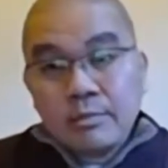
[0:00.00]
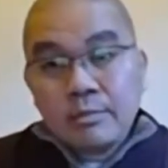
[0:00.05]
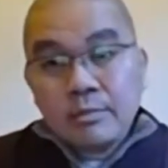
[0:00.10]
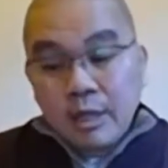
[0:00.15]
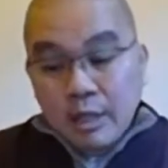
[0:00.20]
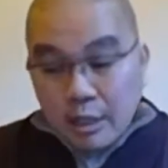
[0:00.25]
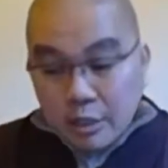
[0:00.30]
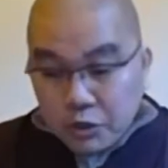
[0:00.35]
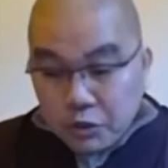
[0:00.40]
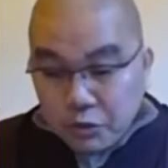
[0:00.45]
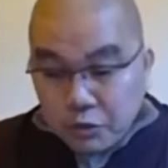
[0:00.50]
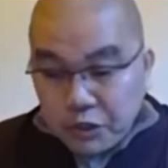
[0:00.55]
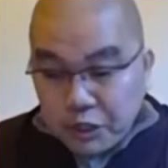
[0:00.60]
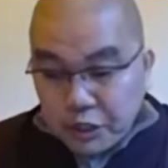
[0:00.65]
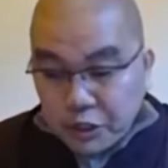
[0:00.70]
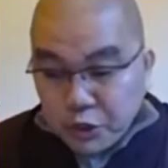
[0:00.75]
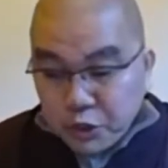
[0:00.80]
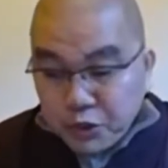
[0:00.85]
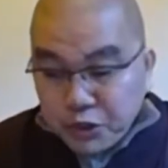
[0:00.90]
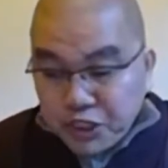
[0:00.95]
所以
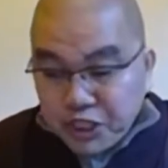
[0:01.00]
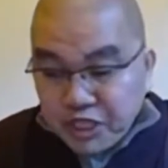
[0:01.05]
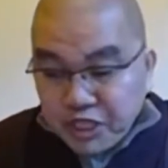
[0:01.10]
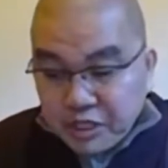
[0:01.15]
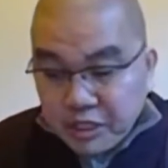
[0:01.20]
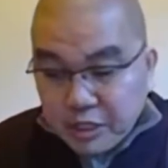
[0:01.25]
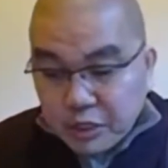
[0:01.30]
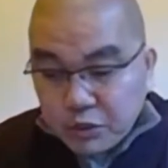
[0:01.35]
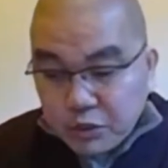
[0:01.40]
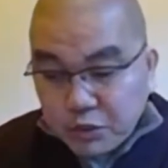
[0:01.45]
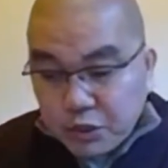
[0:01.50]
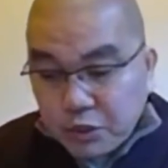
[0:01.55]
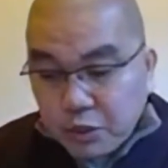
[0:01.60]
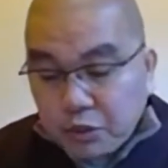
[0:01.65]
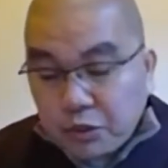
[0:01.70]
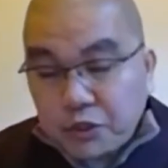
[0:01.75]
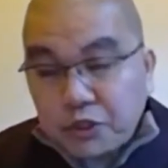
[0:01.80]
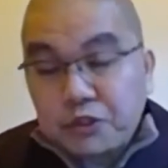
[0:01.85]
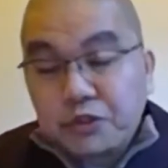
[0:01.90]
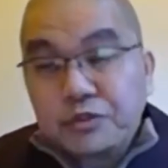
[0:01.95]
尊敬的诸位
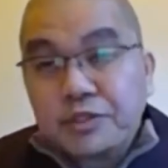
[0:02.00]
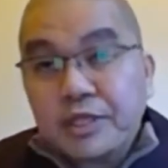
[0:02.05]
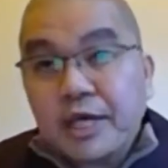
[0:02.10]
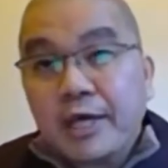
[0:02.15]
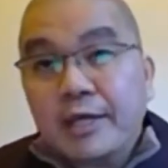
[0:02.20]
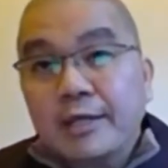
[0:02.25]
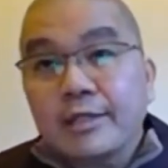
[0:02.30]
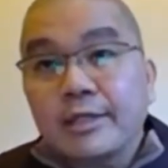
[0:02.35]
同修，大德，